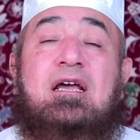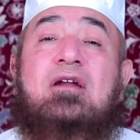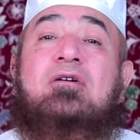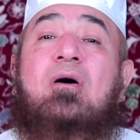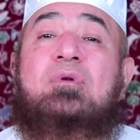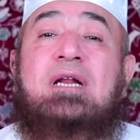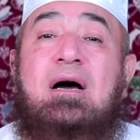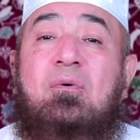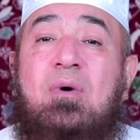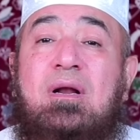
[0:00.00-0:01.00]
القول
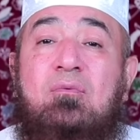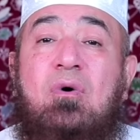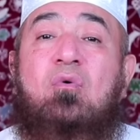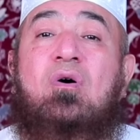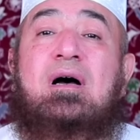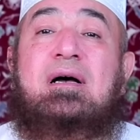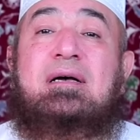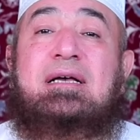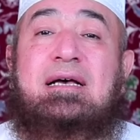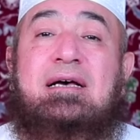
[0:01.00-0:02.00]
الأول وهو
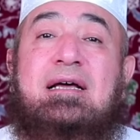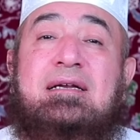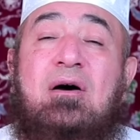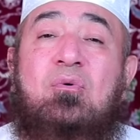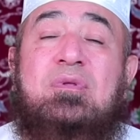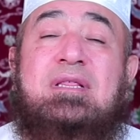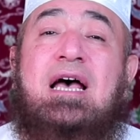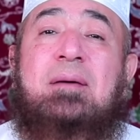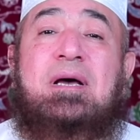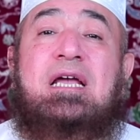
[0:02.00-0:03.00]
آه، أنه
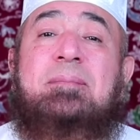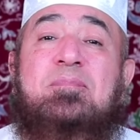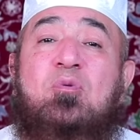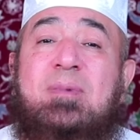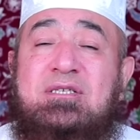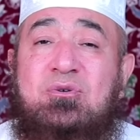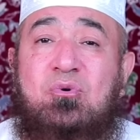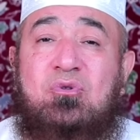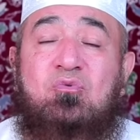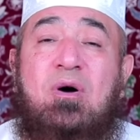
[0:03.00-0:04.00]
ذهب ابن
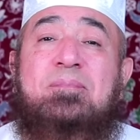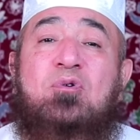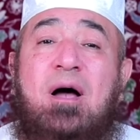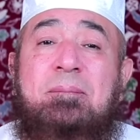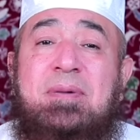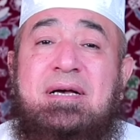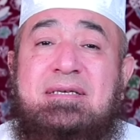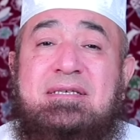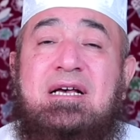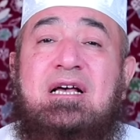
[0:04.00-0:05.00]
مسعود وابن
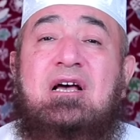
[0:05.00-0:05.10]
عباس